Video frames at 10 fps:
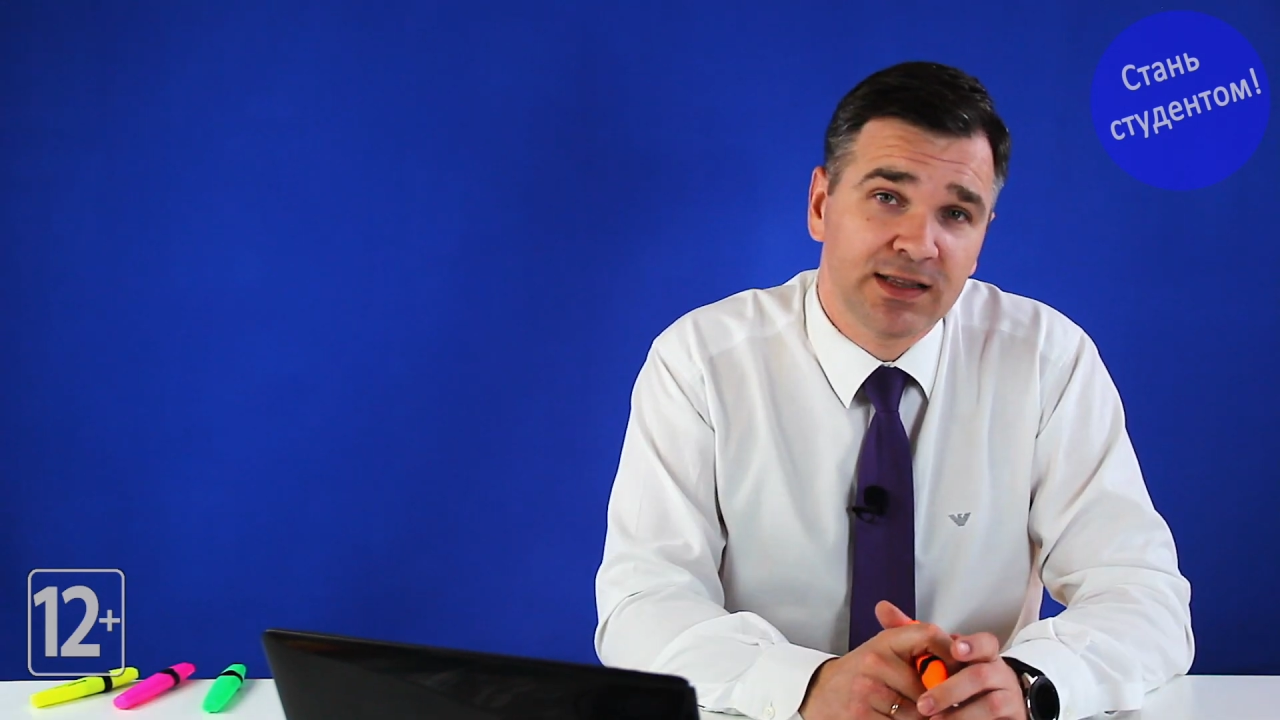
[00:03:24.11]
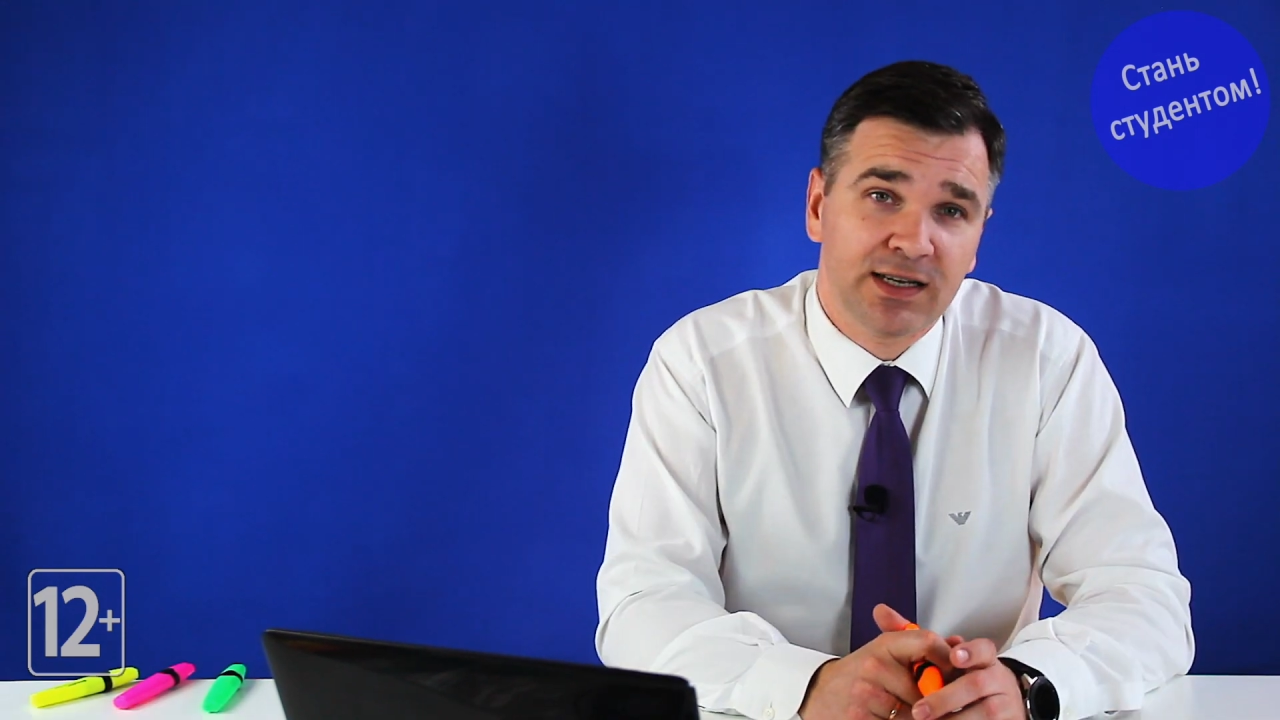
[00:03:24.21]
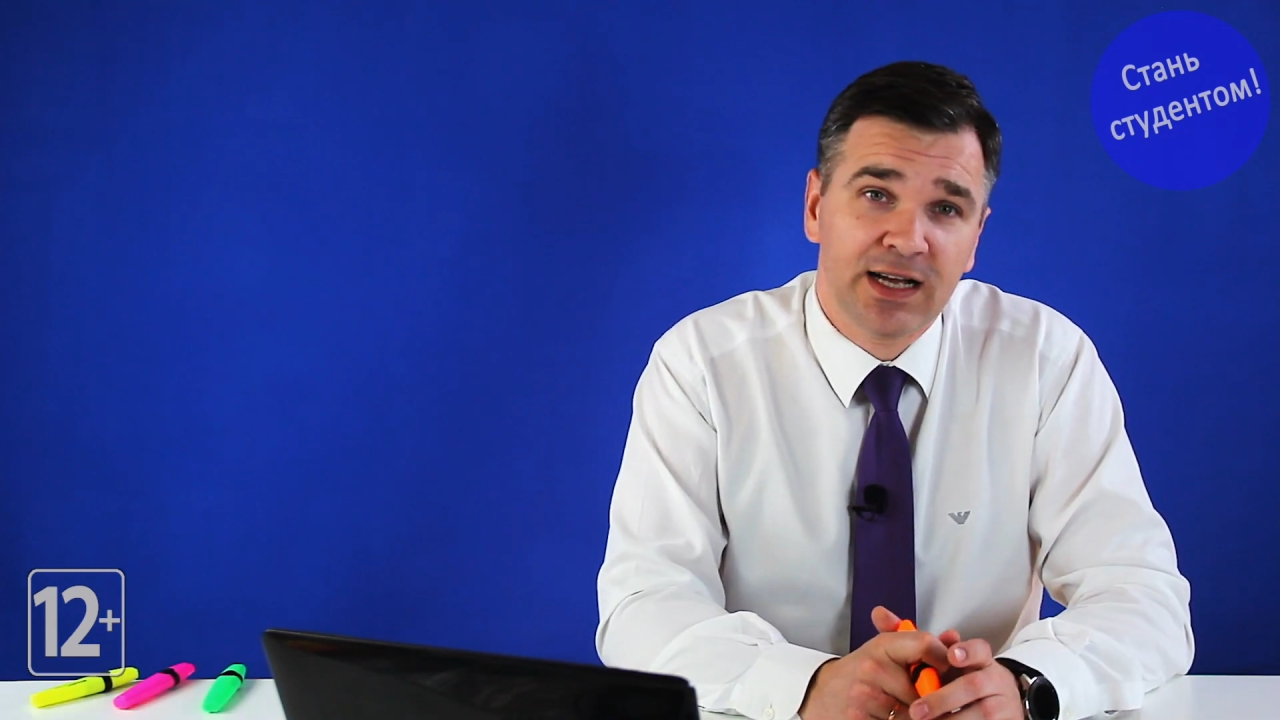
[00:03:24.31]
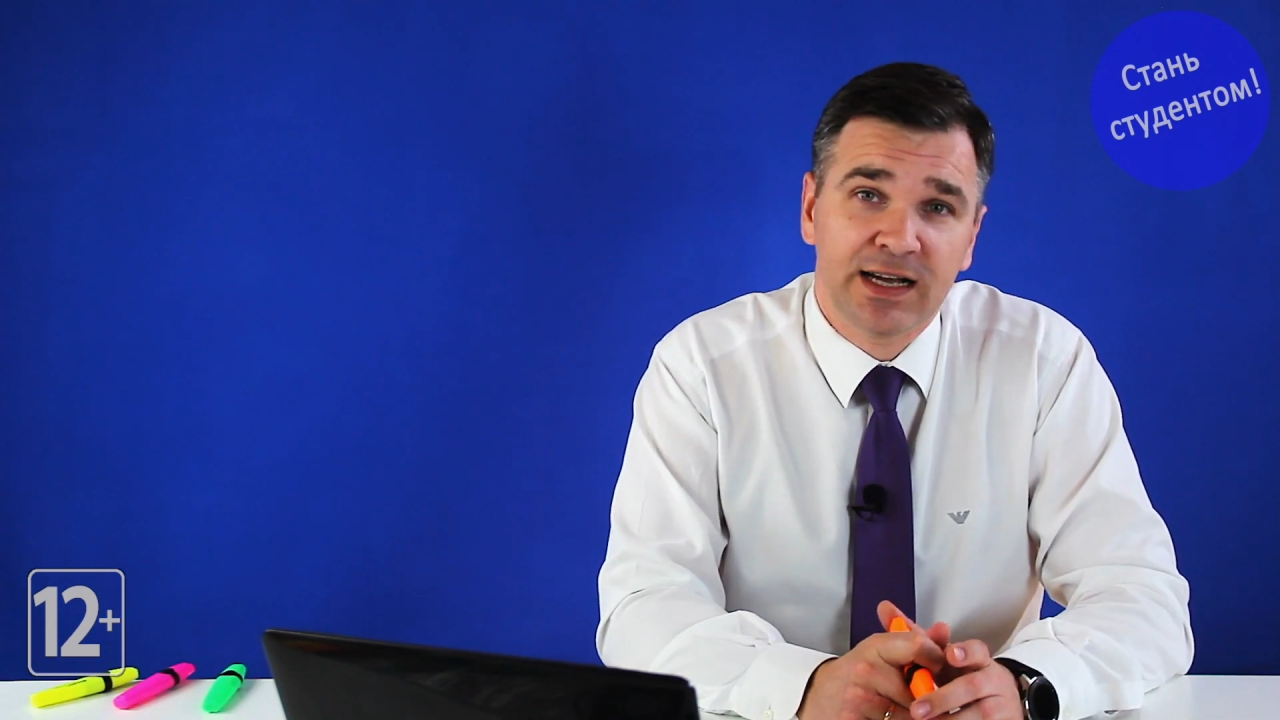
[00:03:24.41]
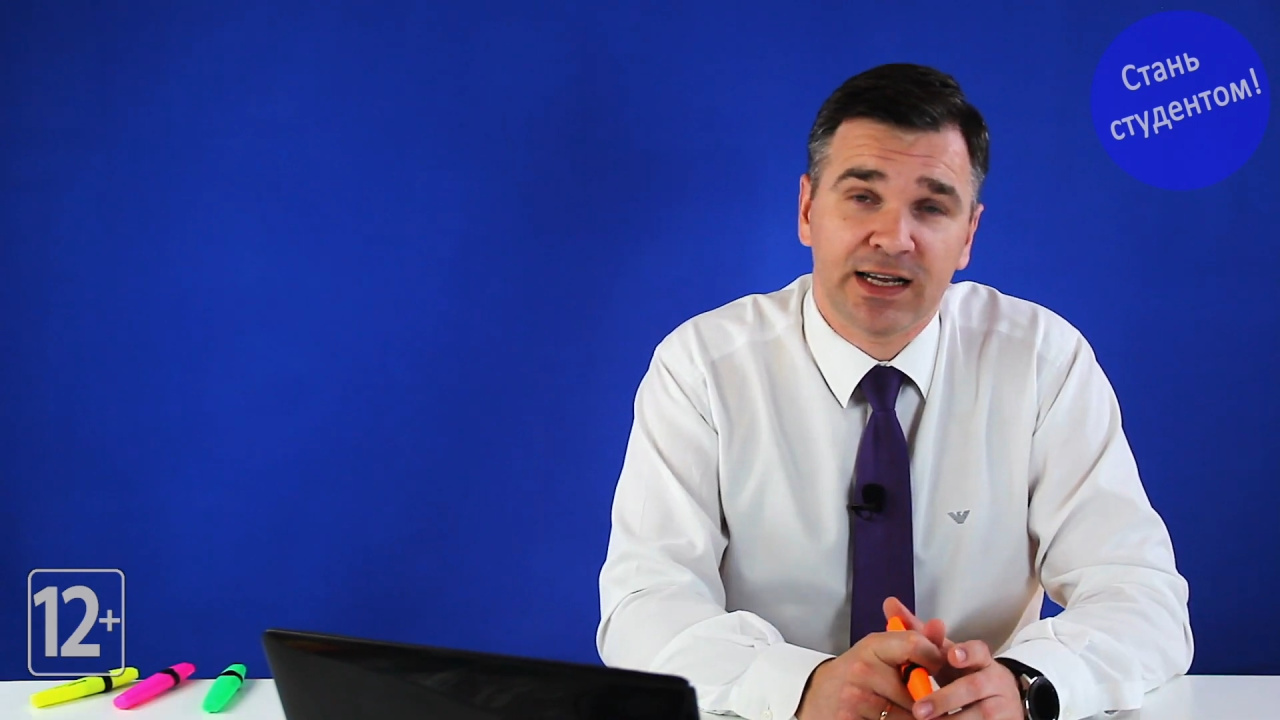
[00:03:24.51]

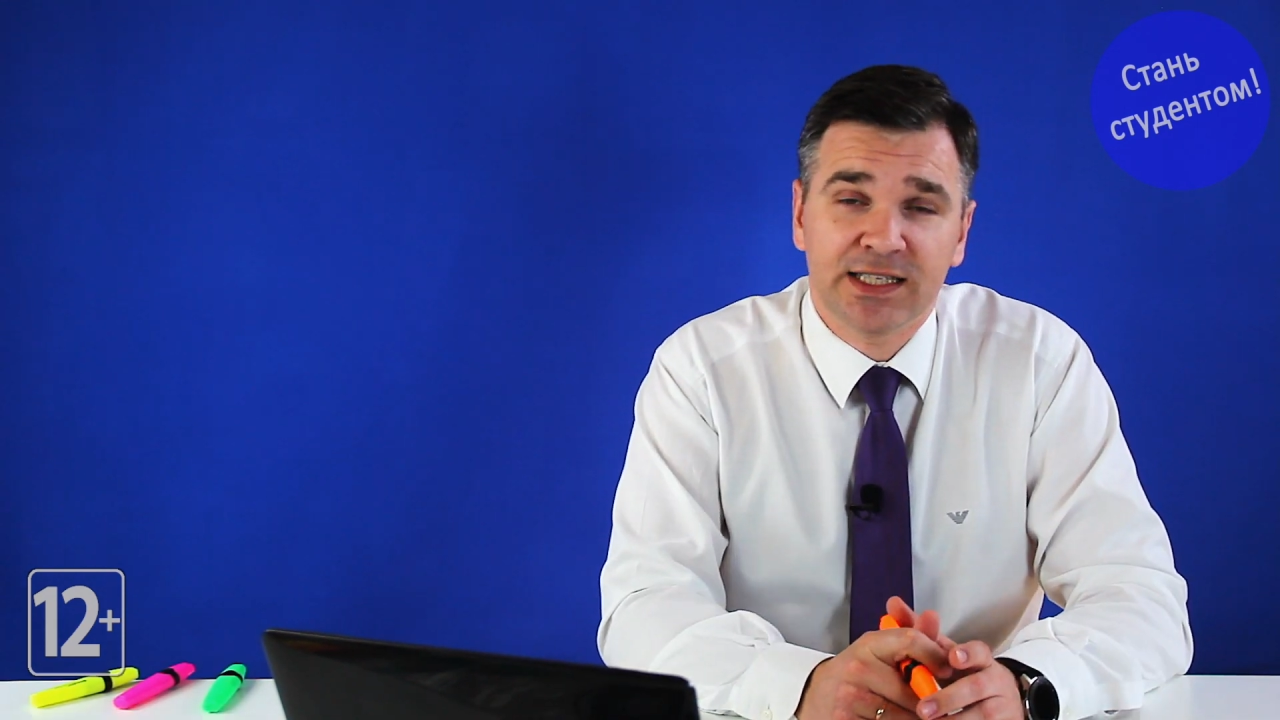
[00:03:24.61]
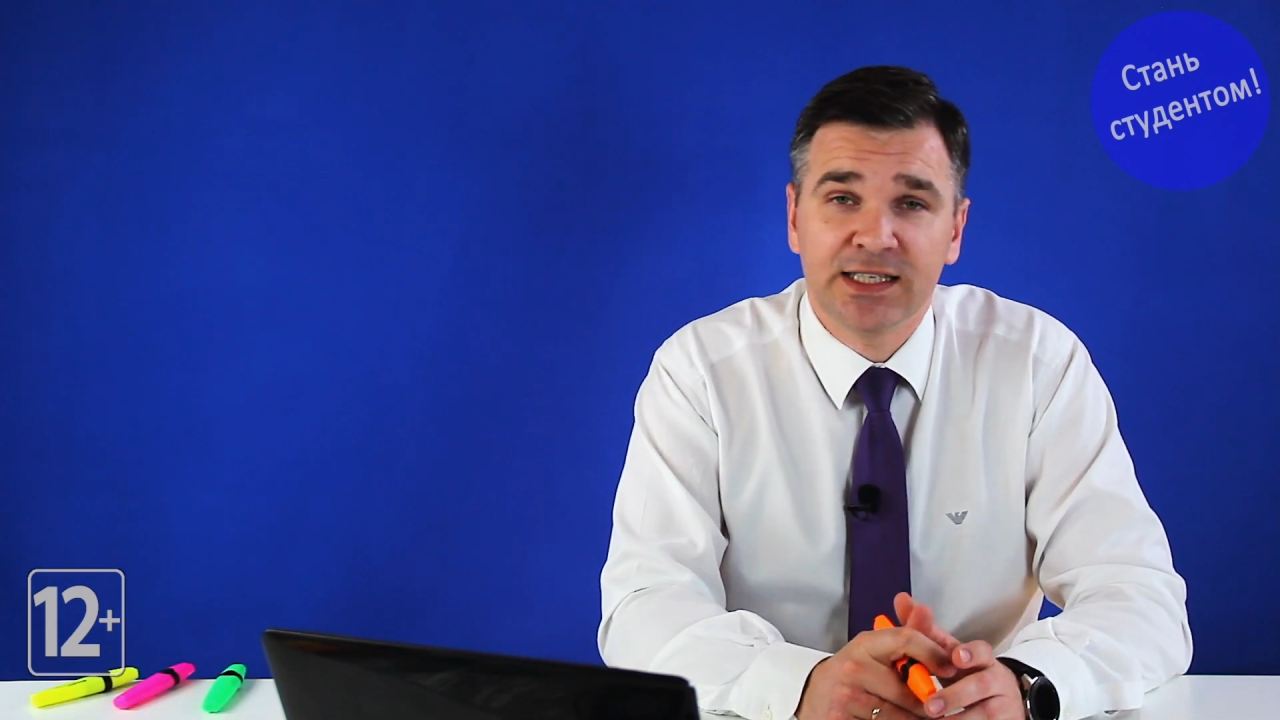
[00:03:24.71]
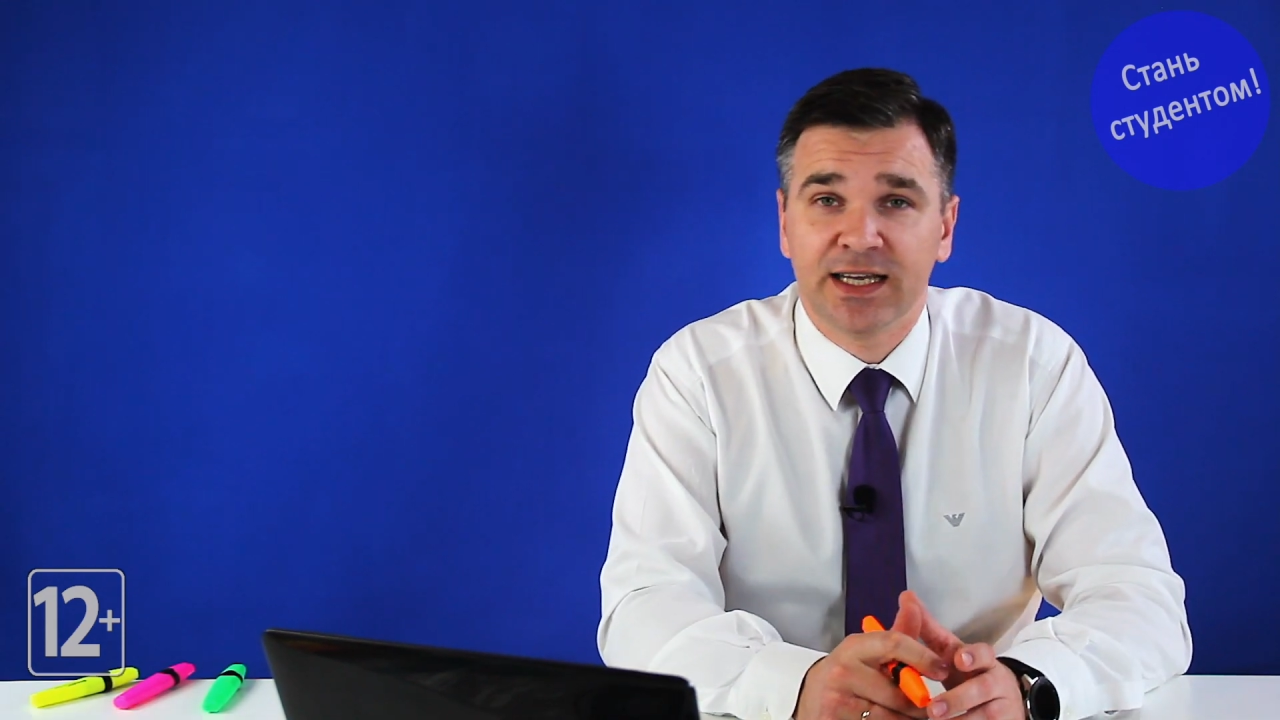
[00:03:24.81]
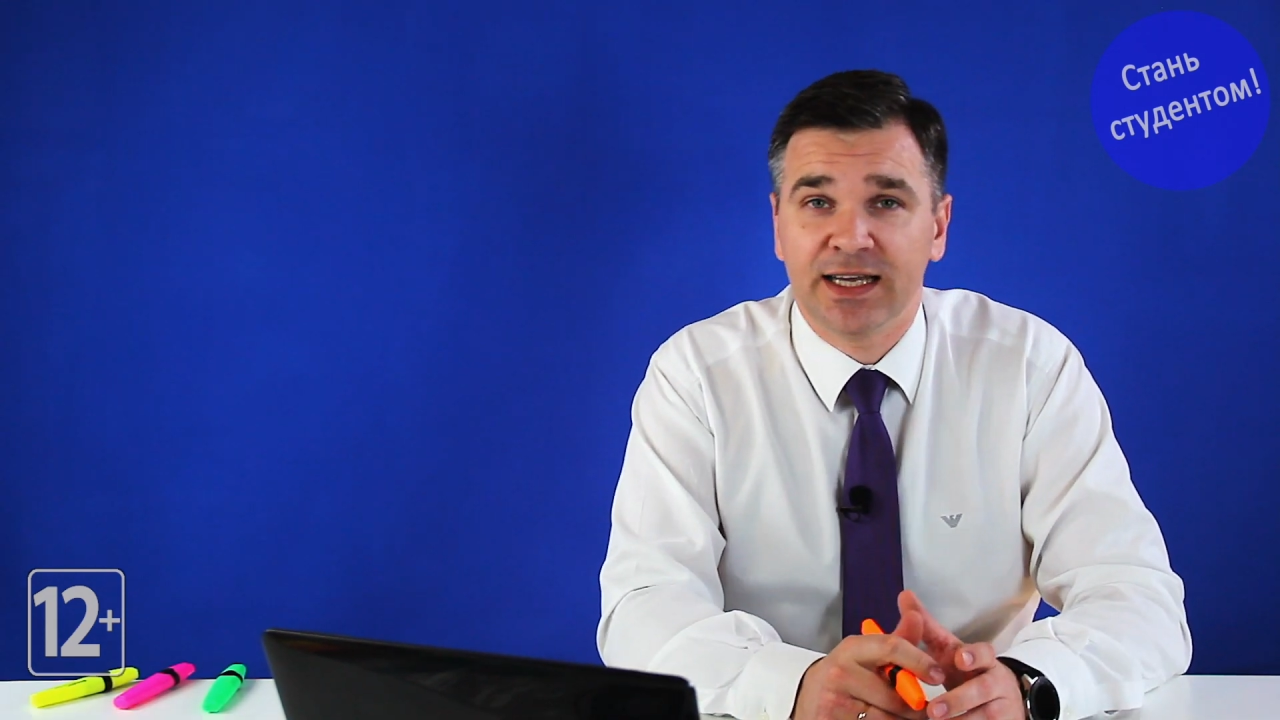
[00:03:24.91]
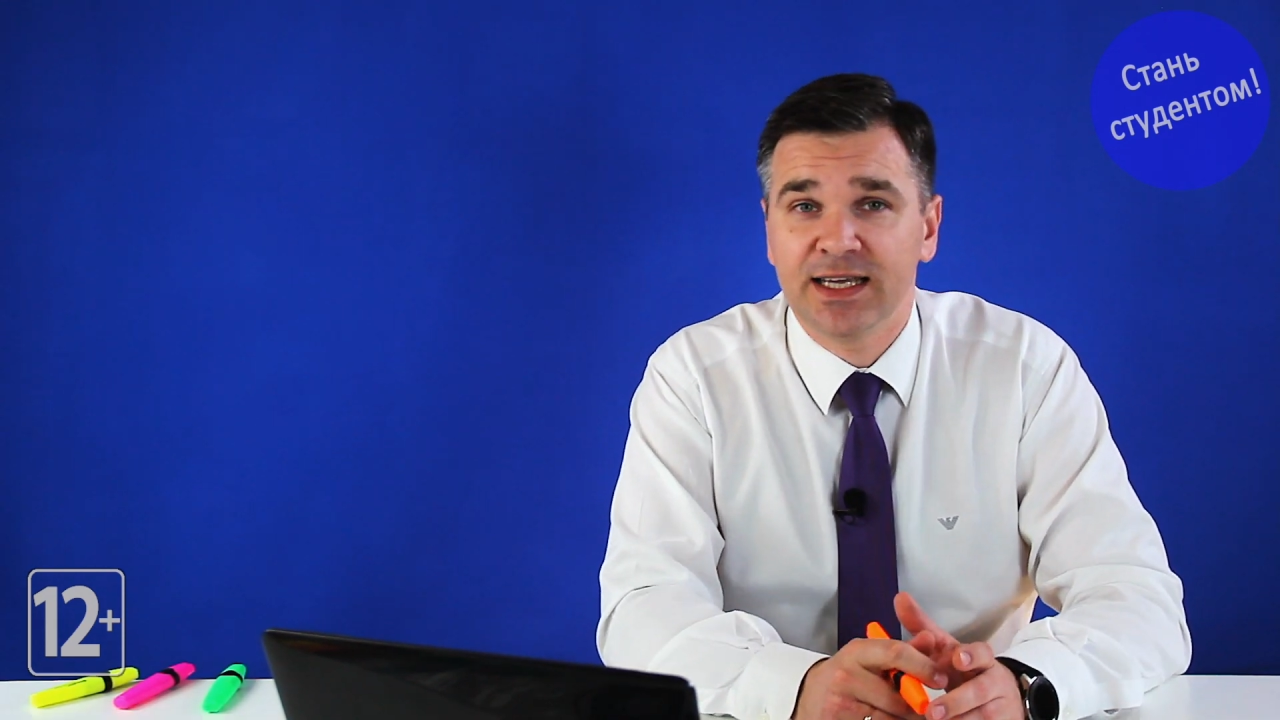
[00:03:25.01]
такая картинка